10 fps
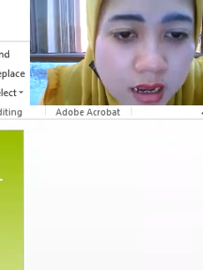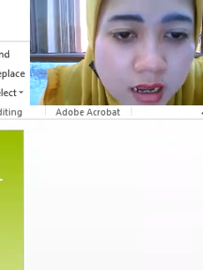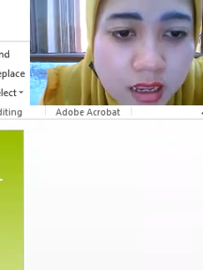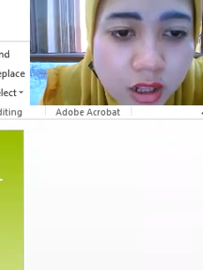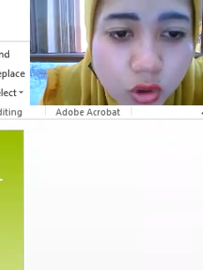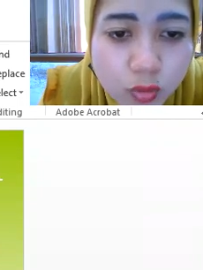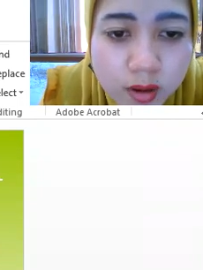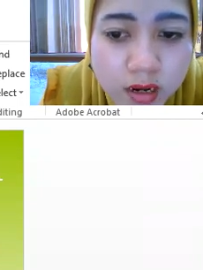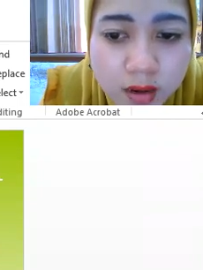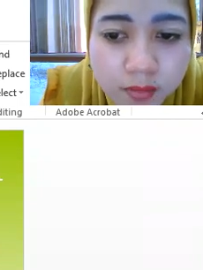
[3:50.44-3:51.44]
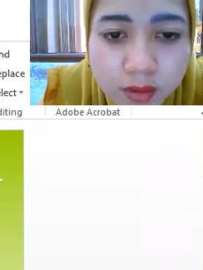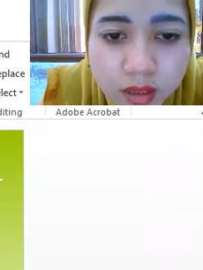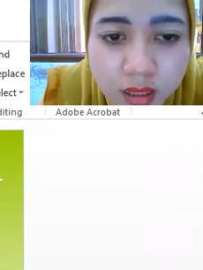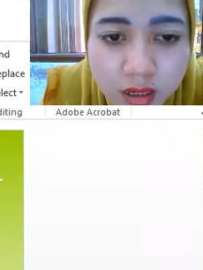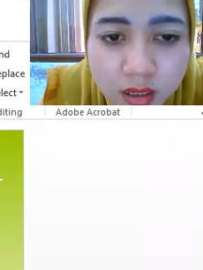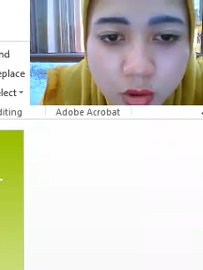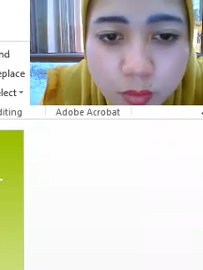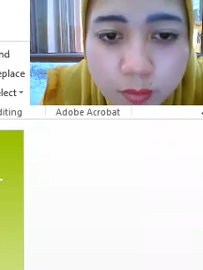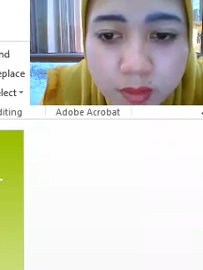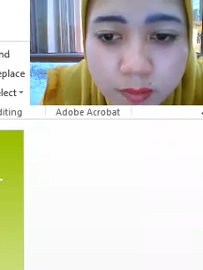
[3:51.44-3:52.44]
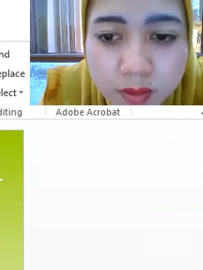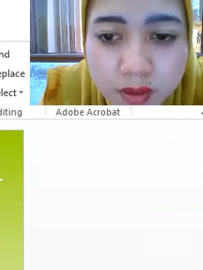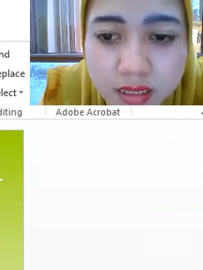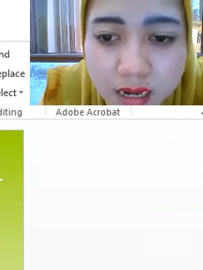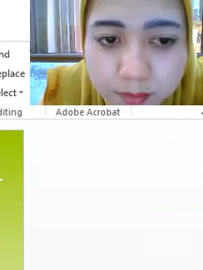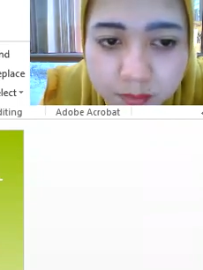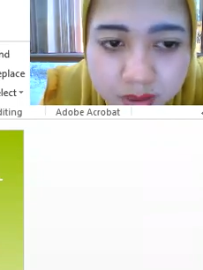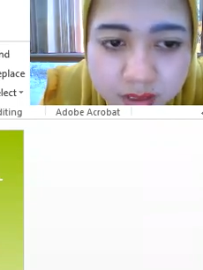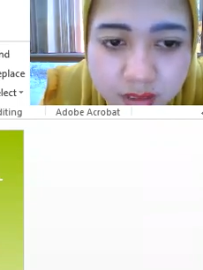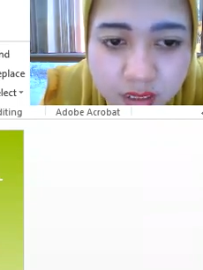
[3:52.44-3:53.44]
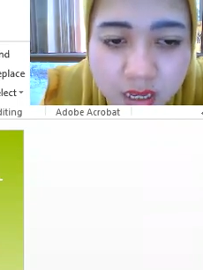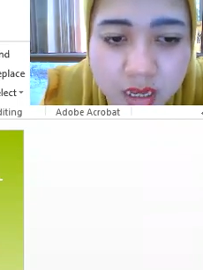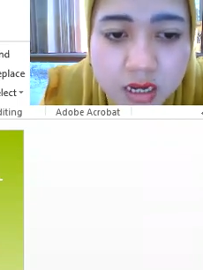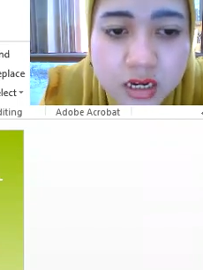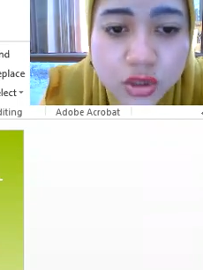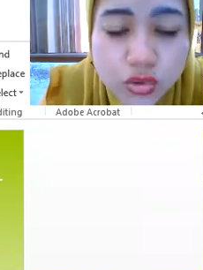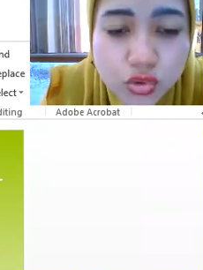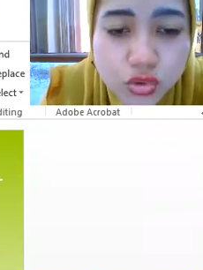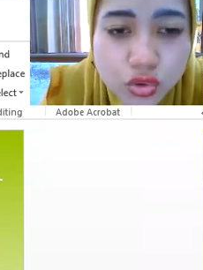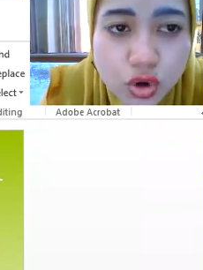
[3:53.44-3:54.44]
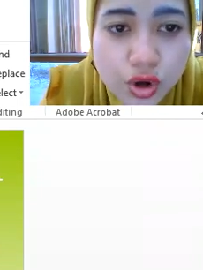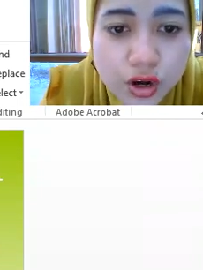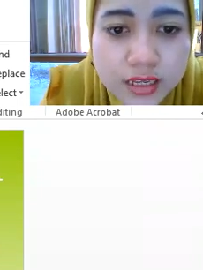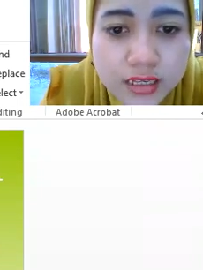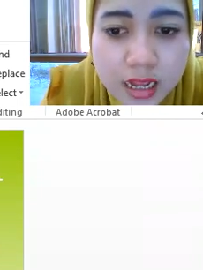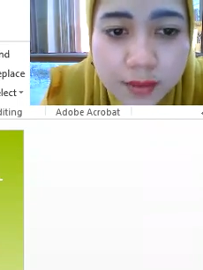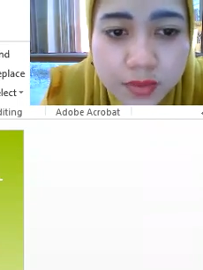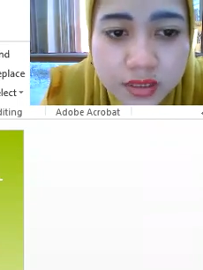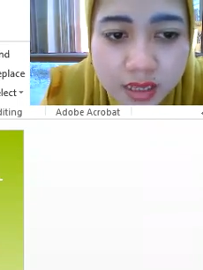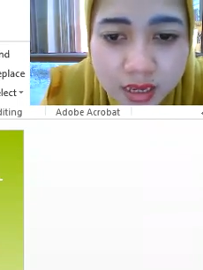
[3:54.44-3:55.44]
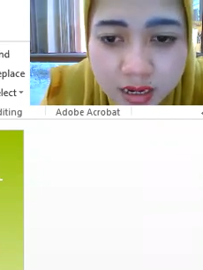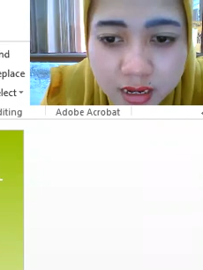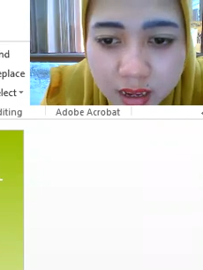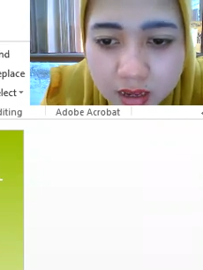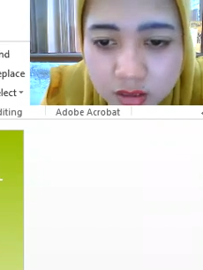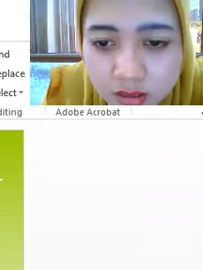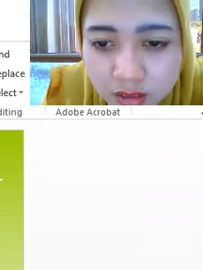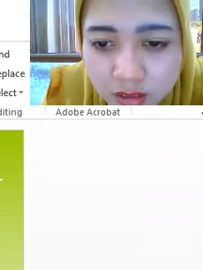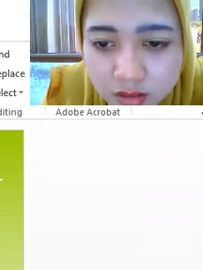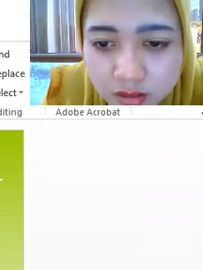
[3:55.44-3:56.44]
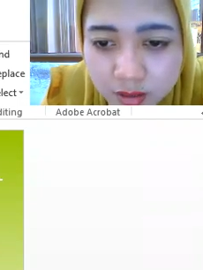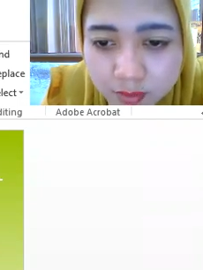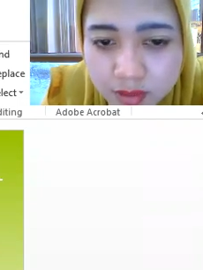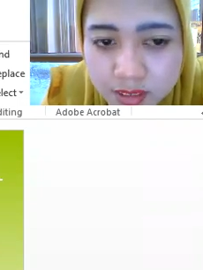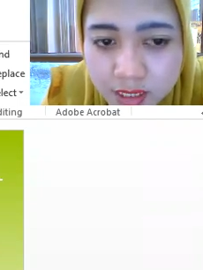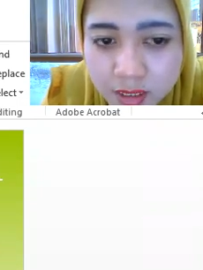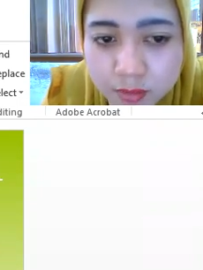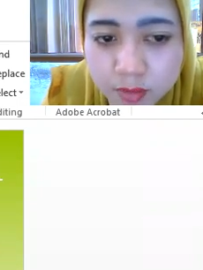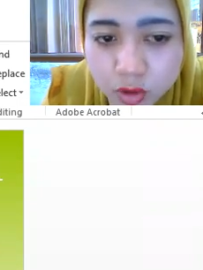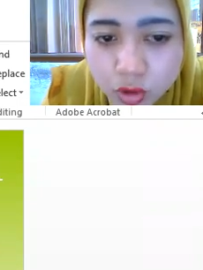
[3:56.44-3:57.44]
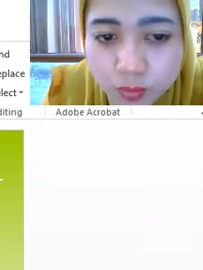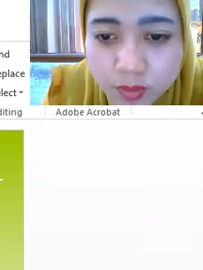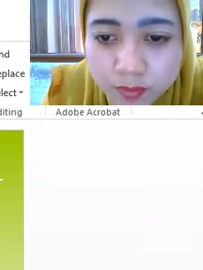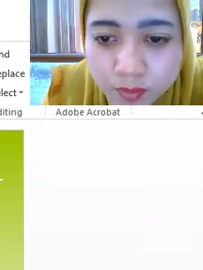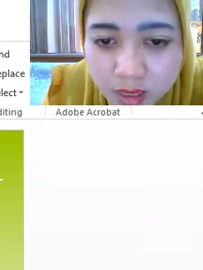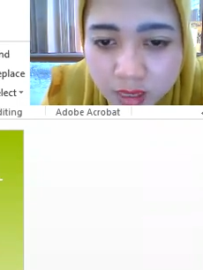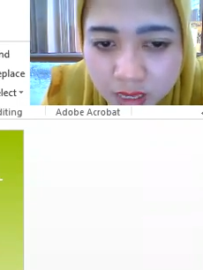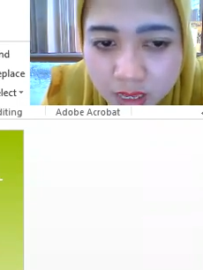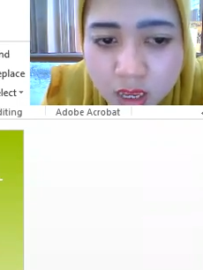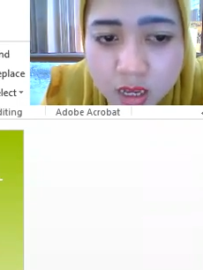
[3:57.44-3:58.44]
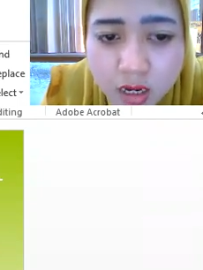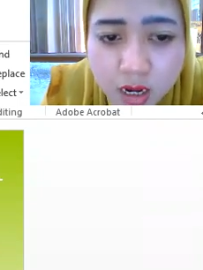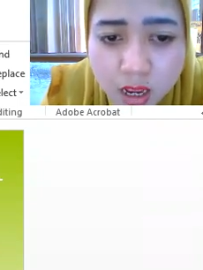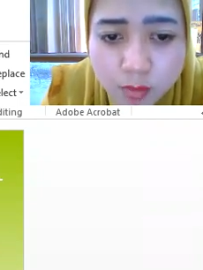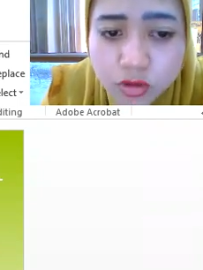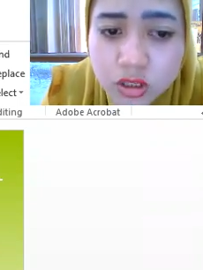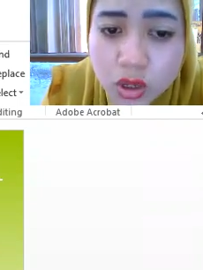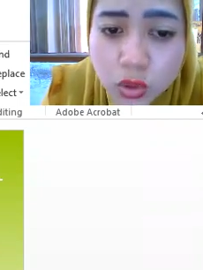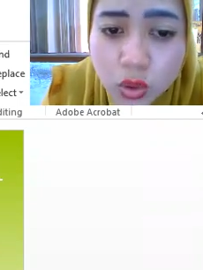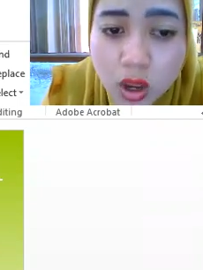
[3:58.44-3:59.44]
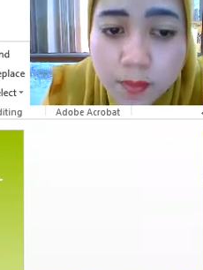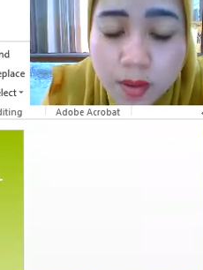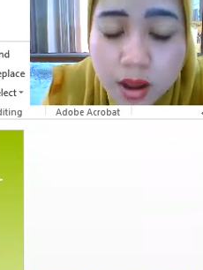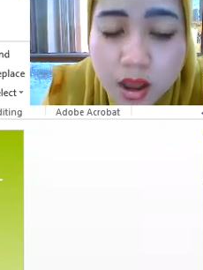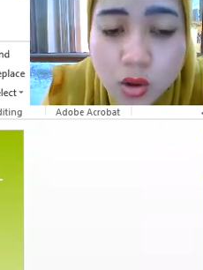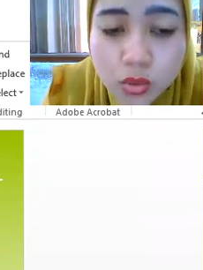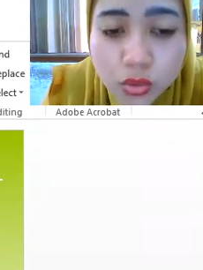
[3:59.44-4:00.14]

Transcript: A yaitu pada epitelium pipih selapis disusun oleh selapis sel ya. Ini selapis sel berbentuk pipih. Nah, fungsinya untuk apa?